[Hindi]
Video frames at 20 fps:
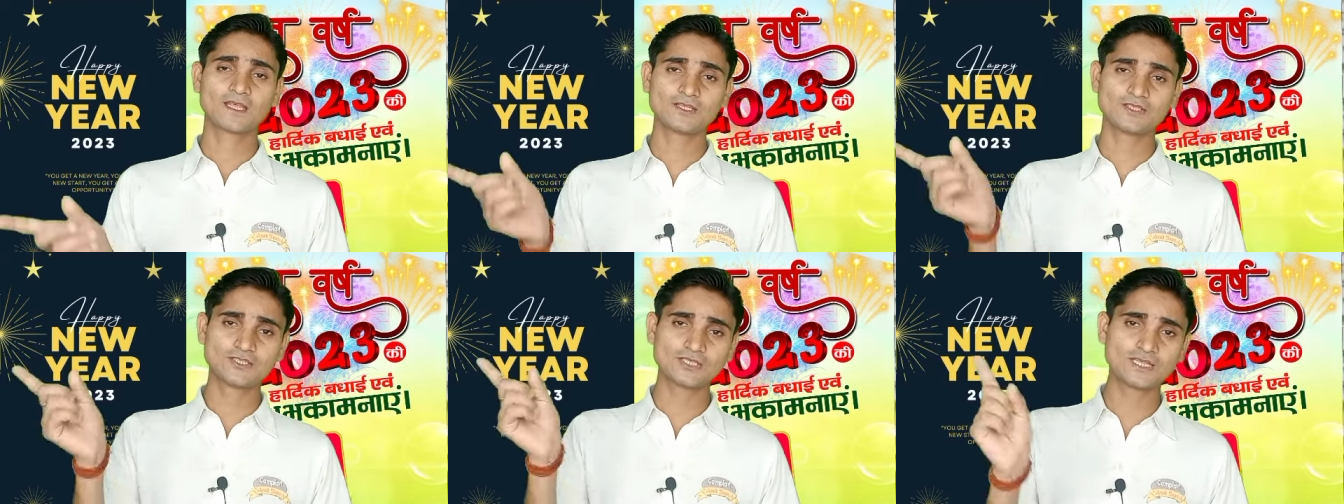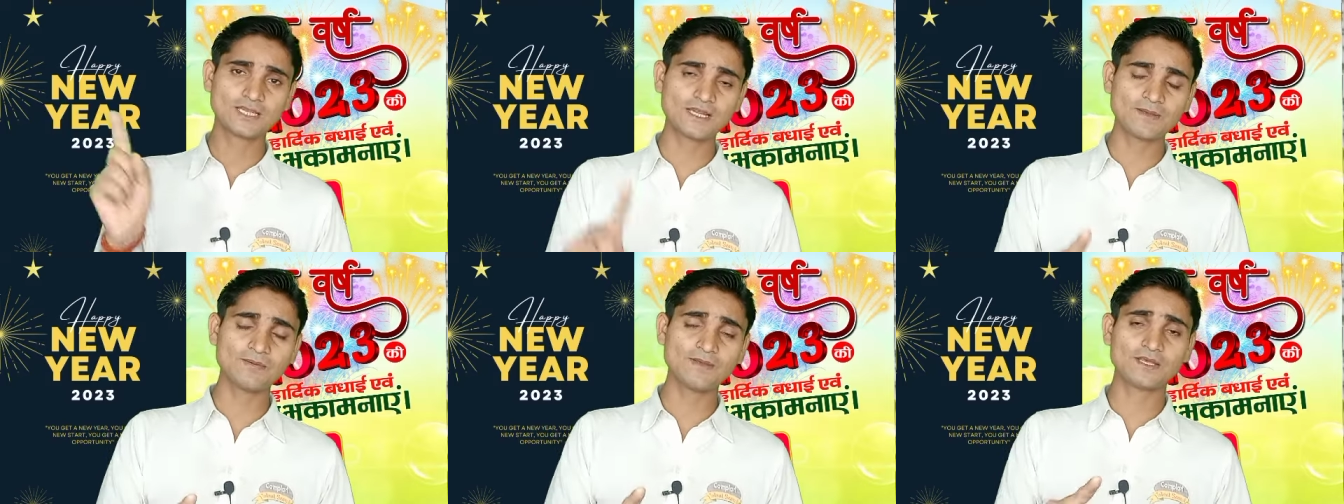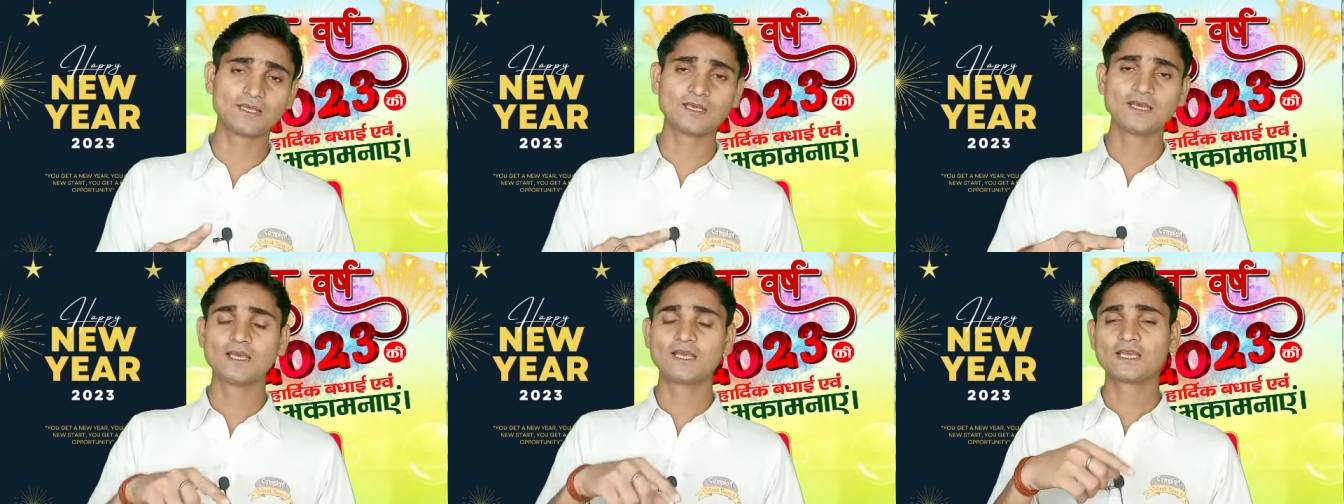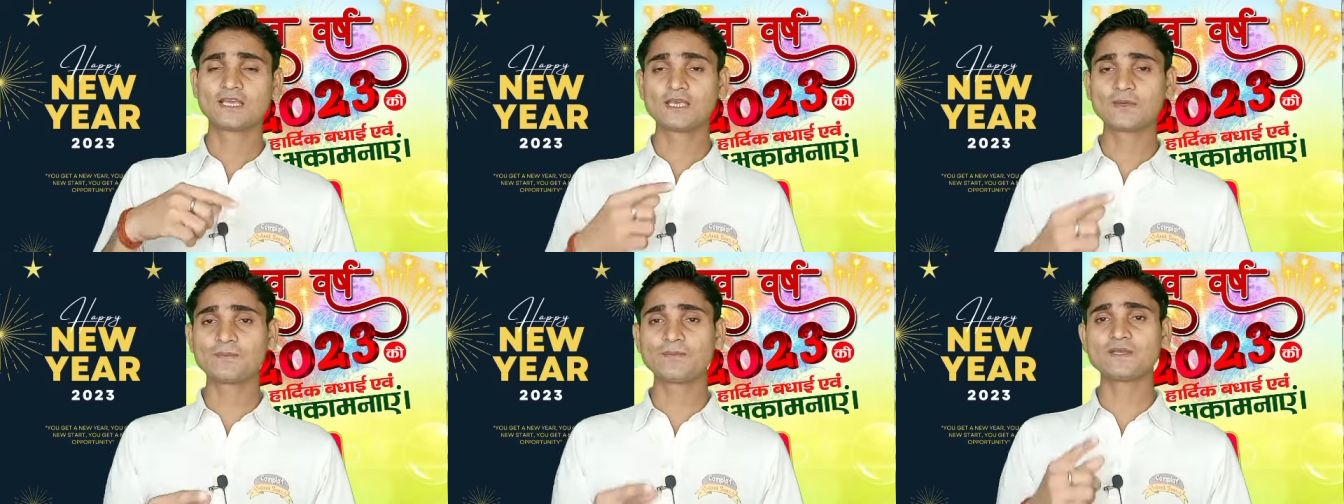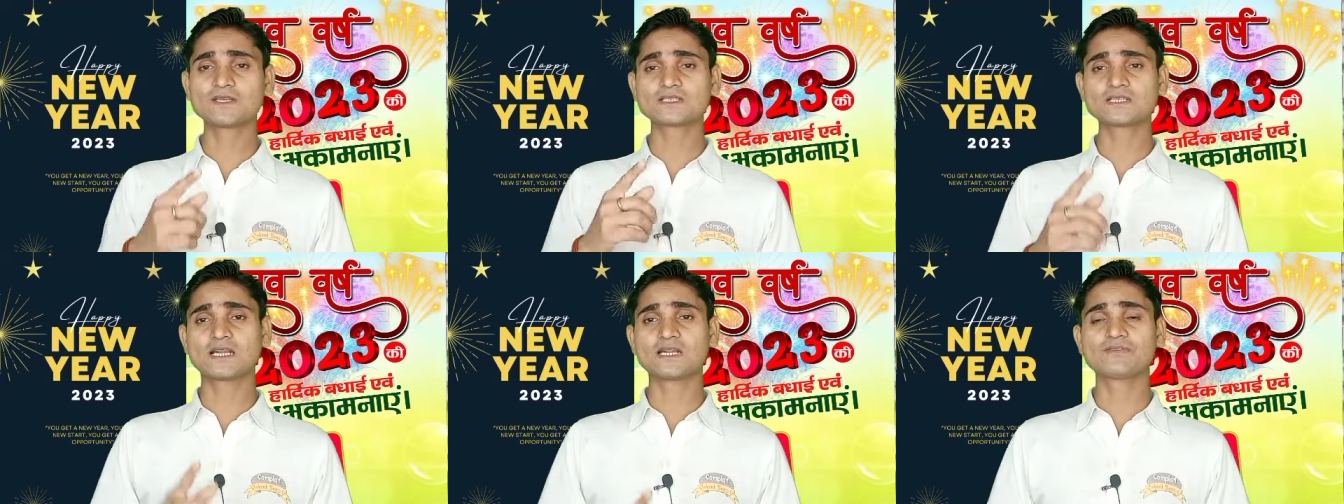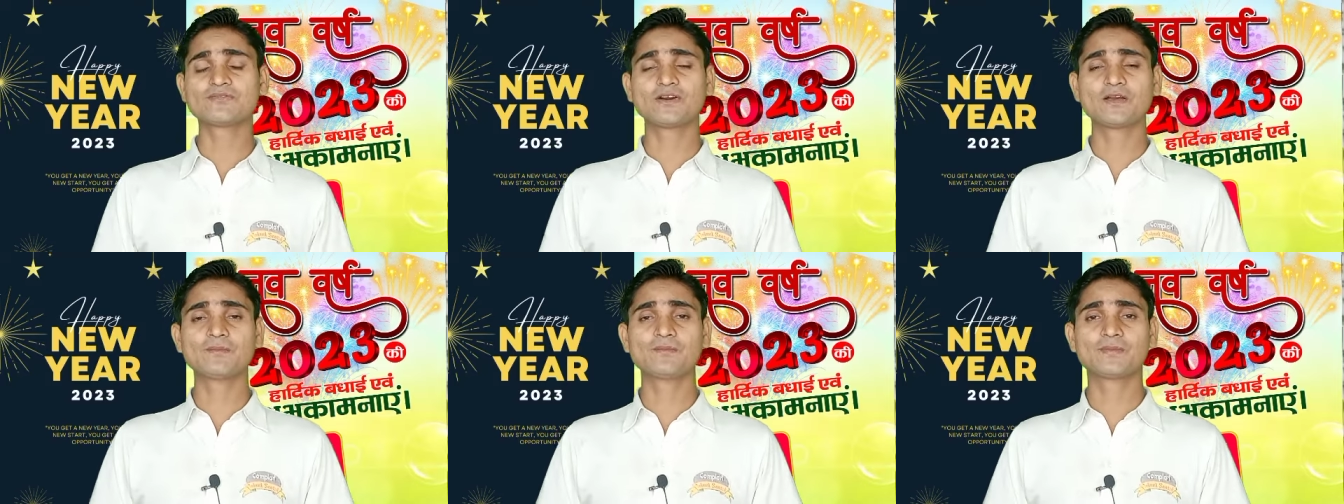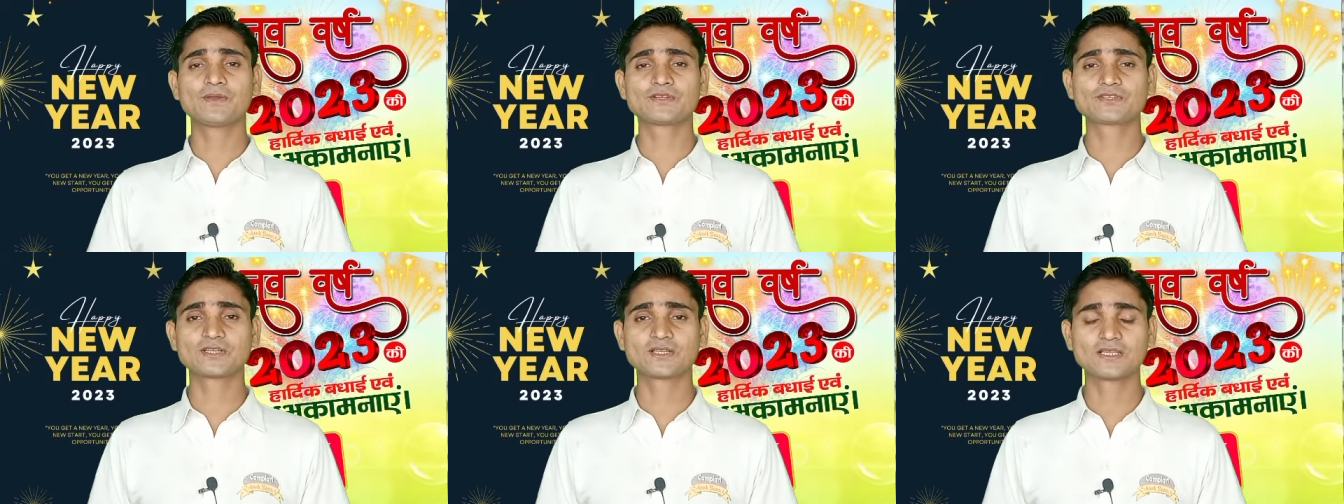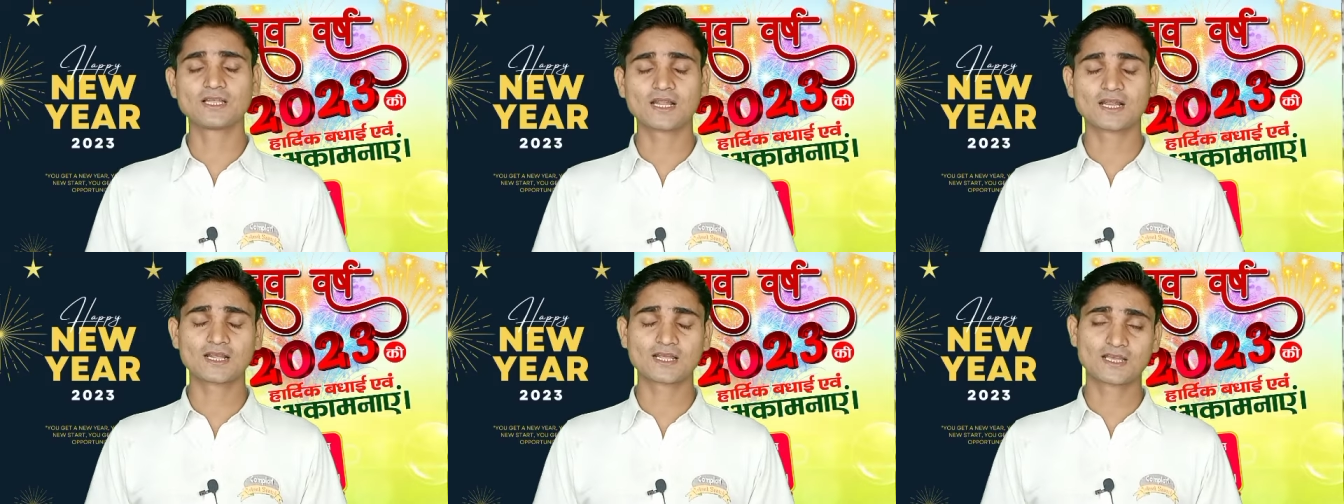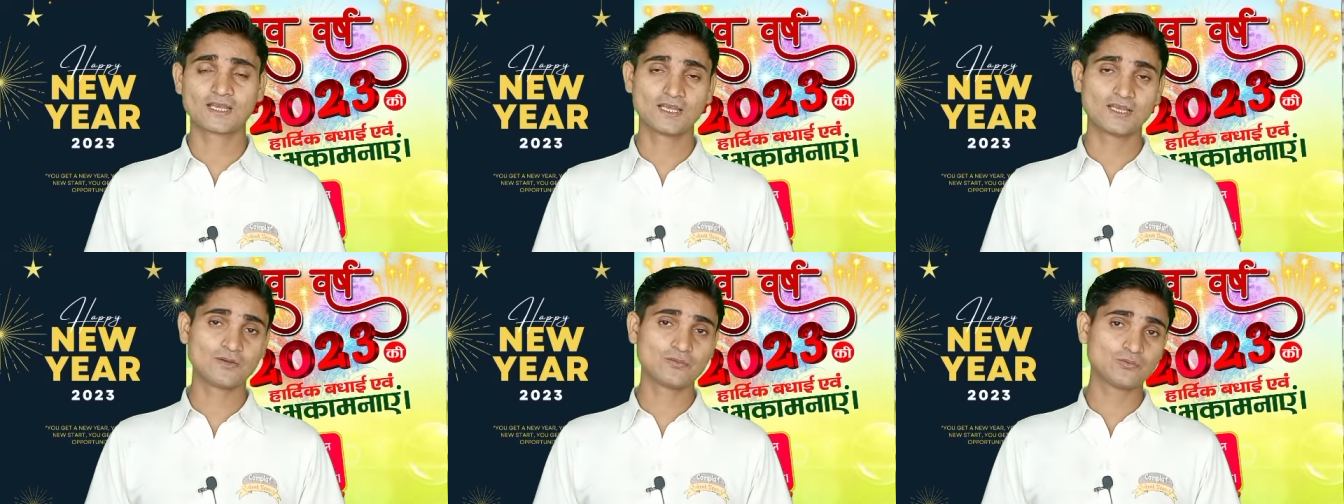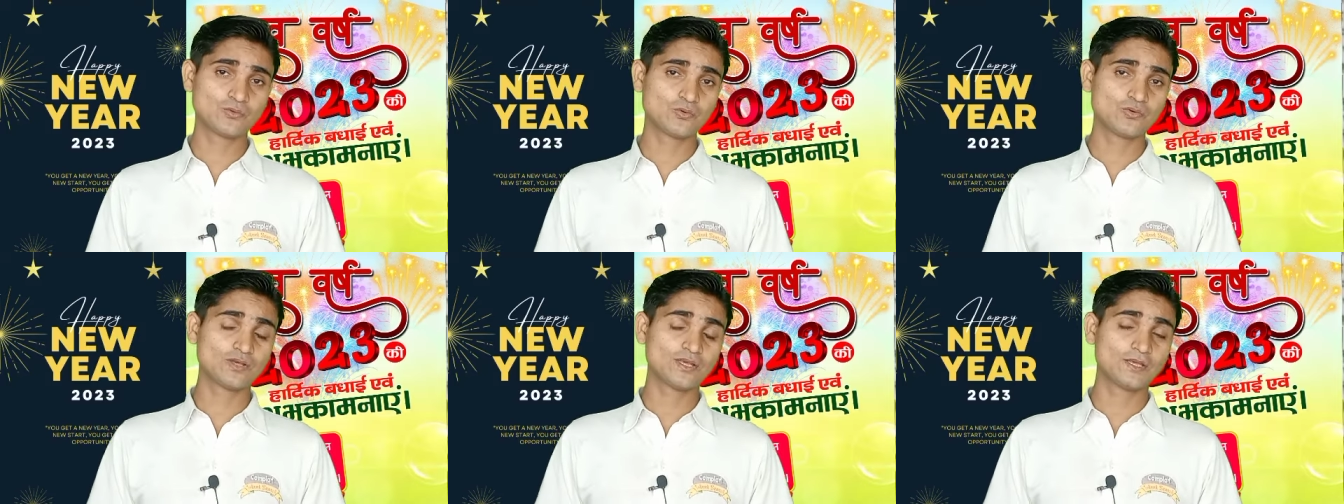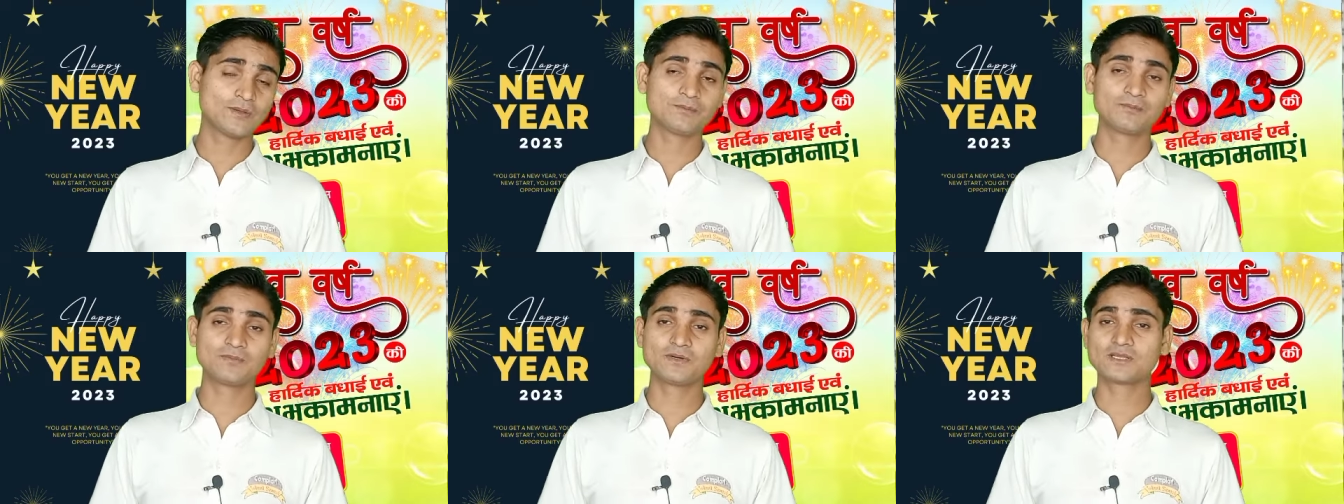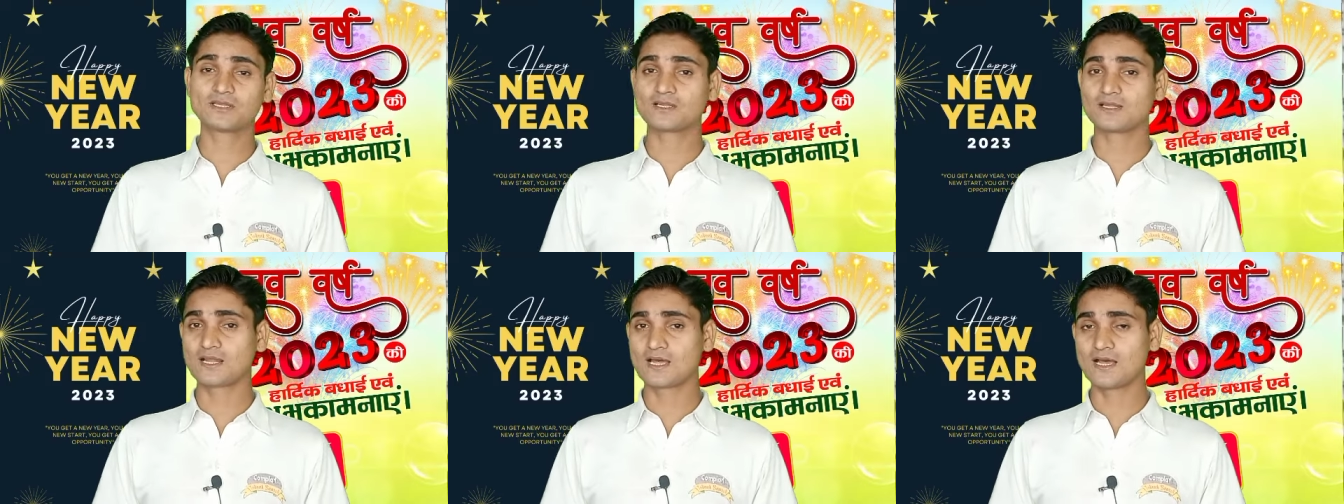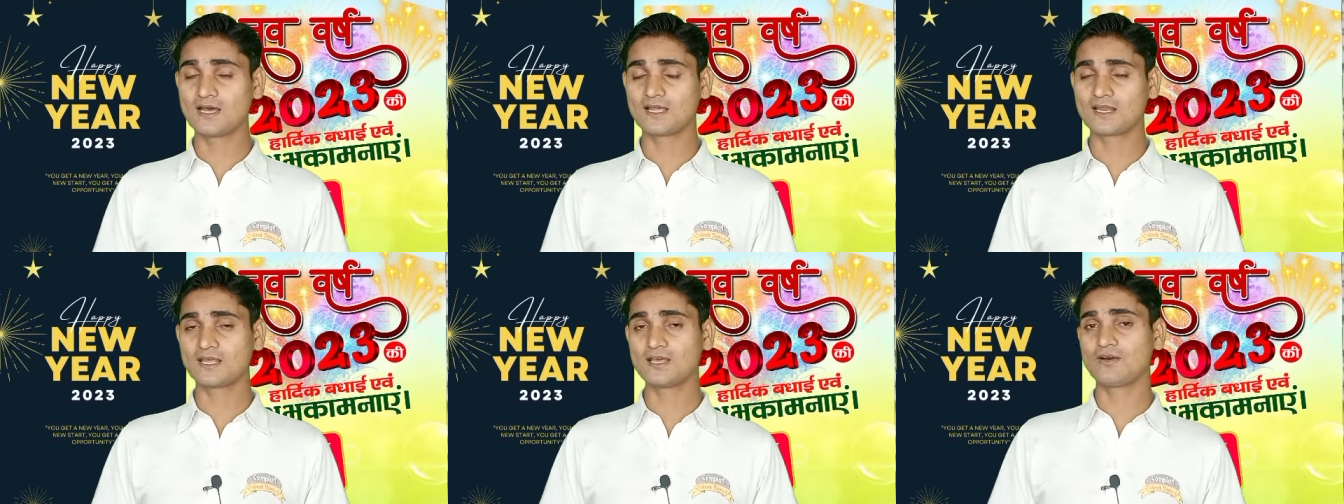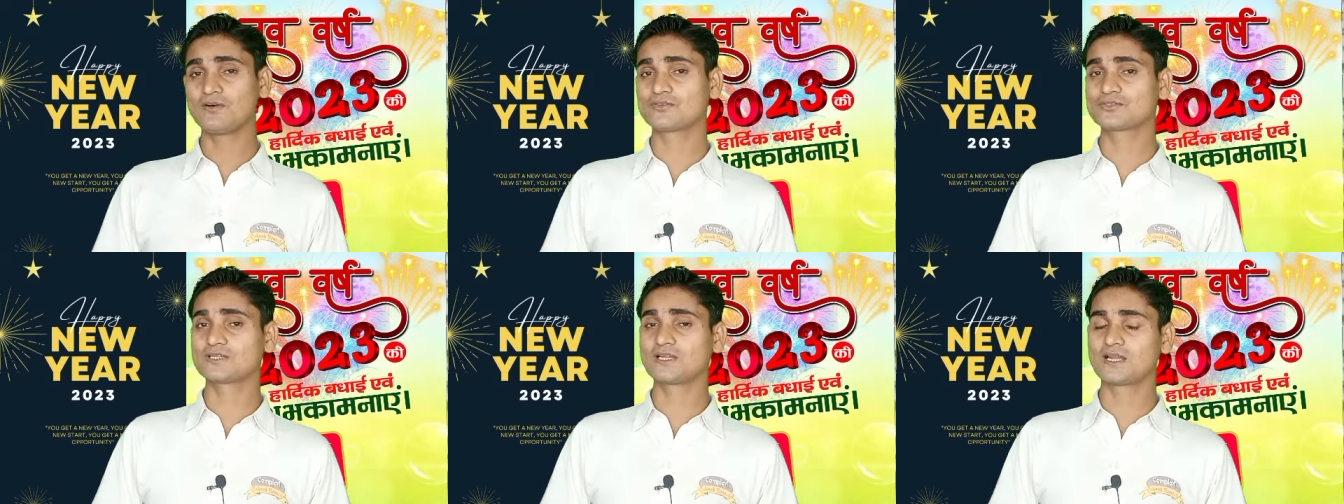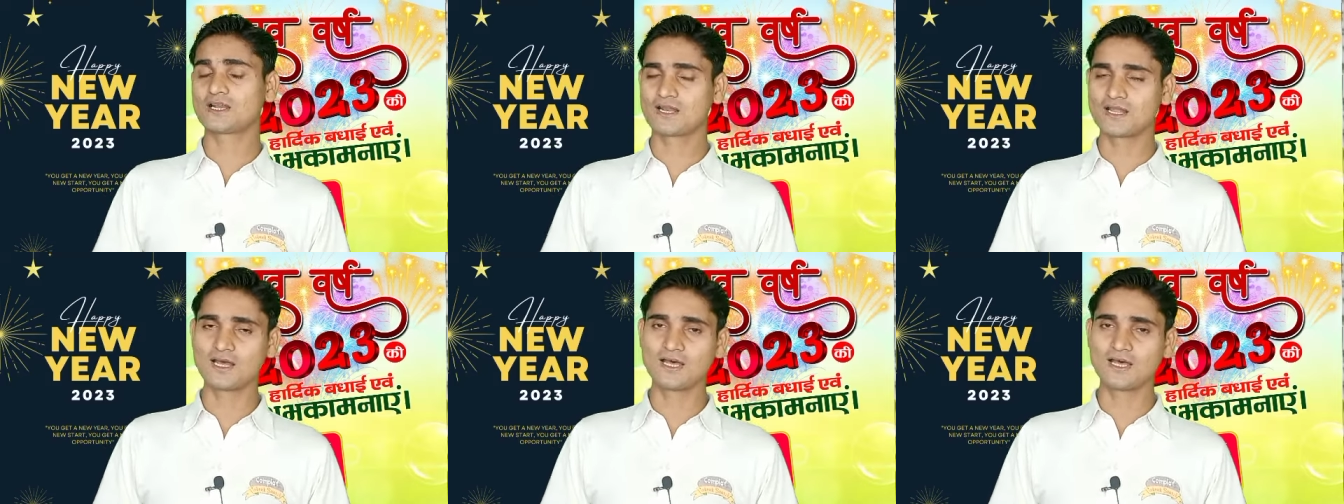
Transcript: कि जितने भी ईपीएस पी एस ट्वेंटी फाइव पेंशन धारक हैं वो हिम्मत न हारे हौसला